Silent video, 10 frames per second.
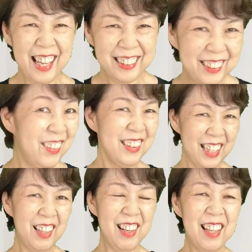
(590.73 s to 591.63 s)
はい、今
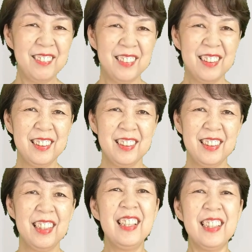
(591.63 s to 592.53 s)
回は、
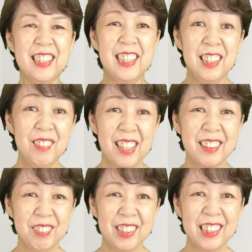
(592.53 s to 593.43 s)
しま
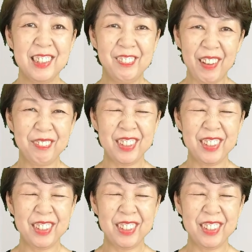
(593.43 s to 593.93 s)
すくしば